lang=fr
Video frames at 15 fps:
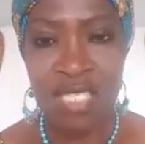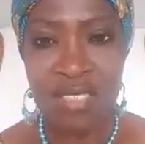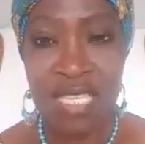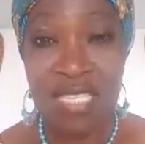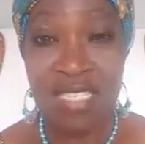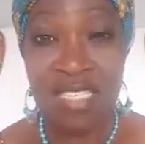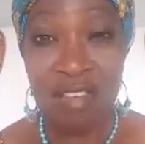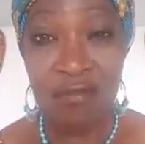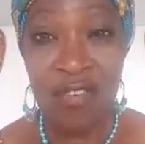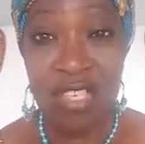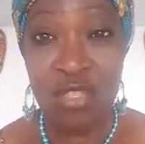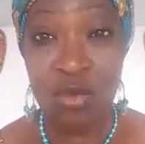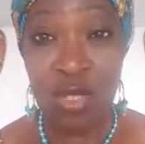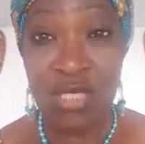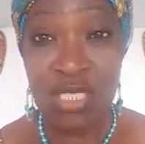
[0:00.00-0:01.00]
Tes enfants
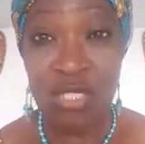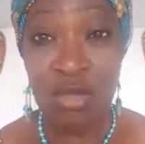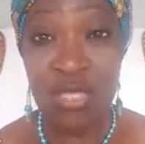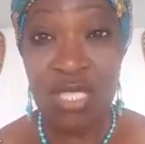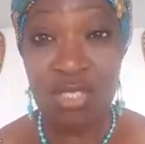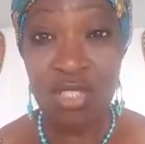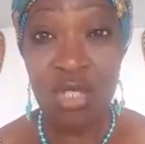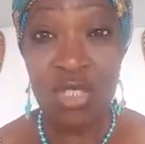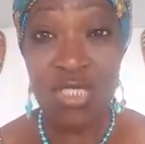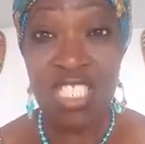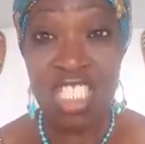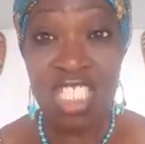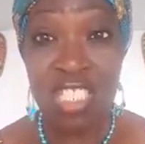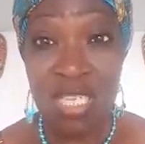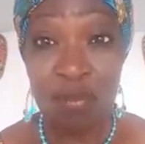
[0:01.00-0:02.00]
sont en train de
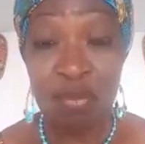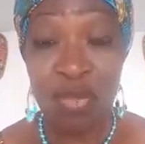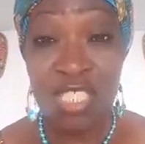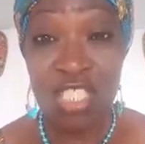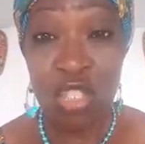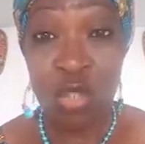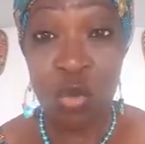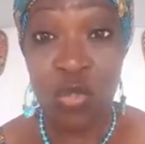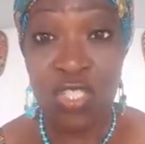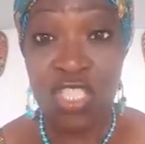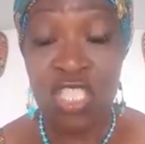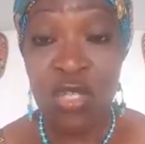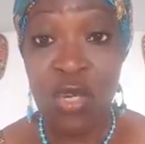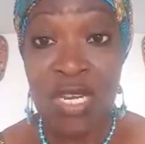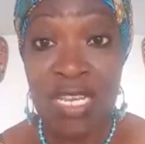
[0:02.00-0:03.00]
s'entre-déchirer pour des choses
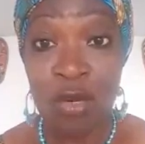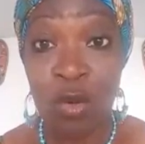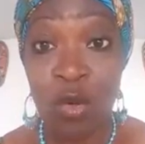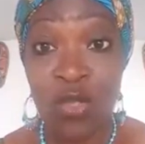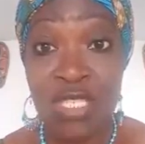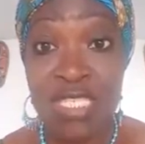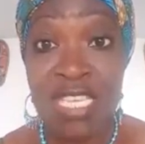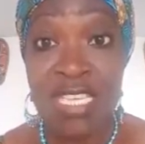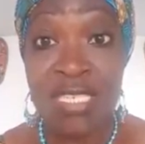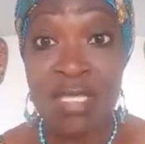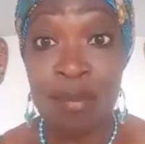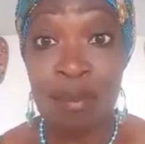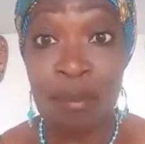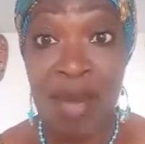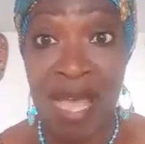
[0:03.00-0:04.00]
qui ne les
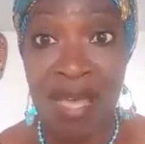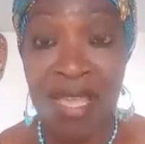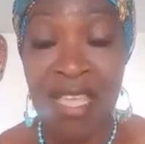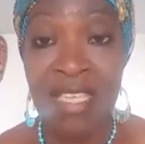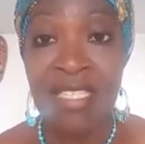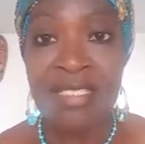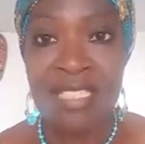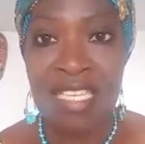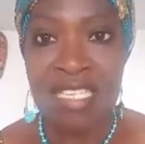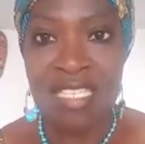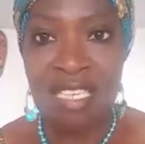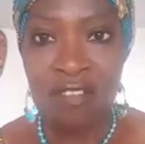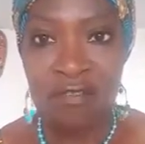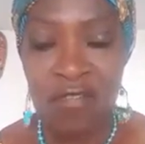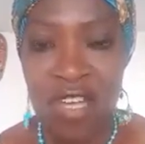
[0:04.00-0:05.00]
concernent pas. Tes
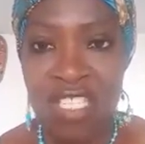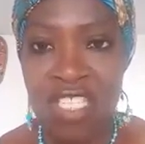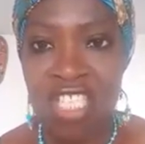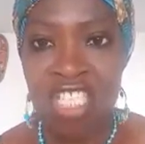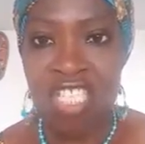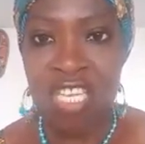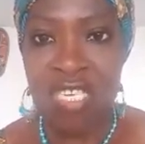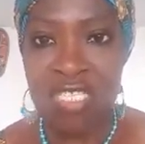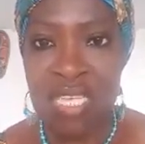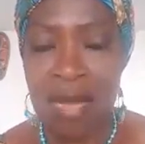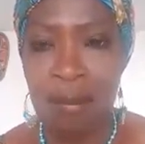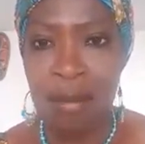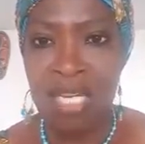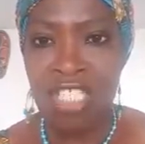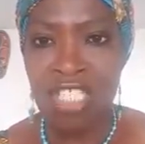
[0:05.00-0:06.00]
enfants qui cherchent à
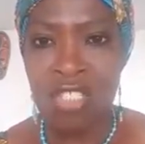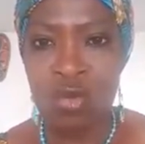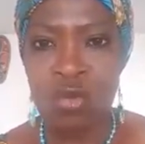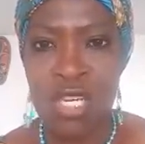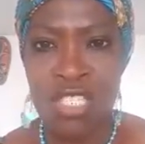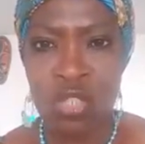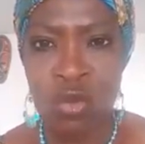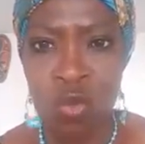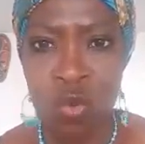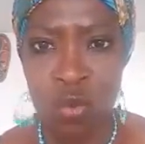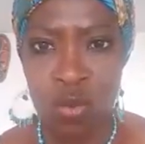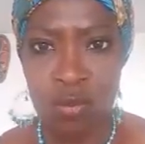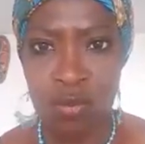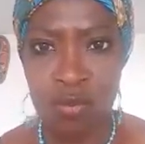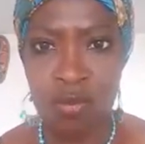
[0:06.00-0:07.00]
manger tous les
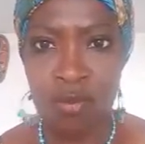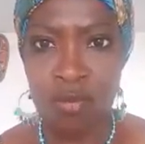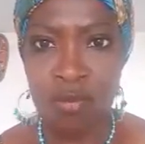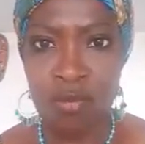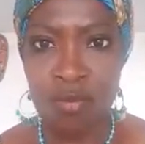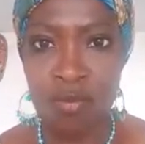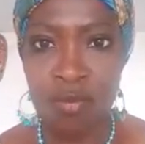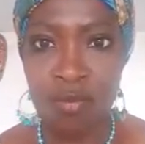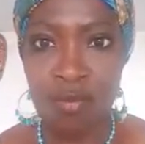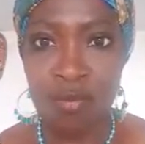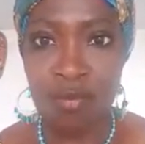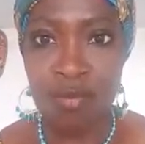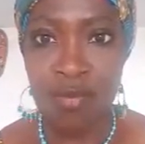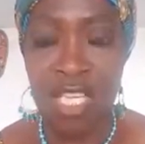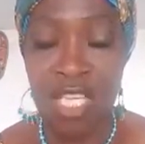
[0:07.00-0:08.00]
jours,
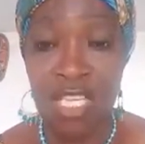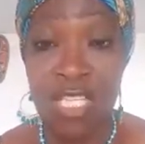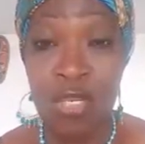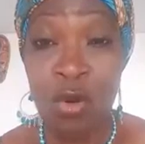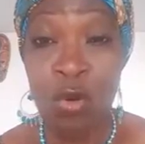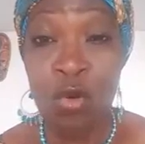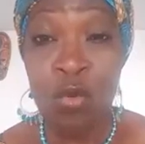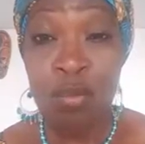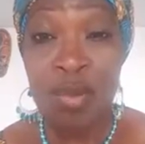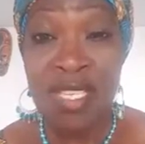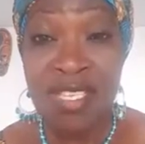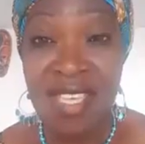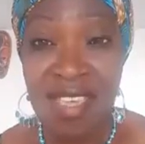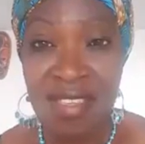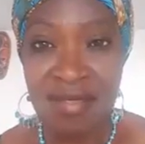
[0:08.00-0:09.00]
qui ont
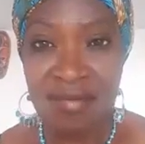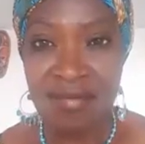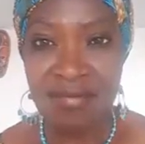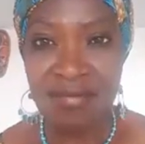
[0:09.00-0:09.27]
oublié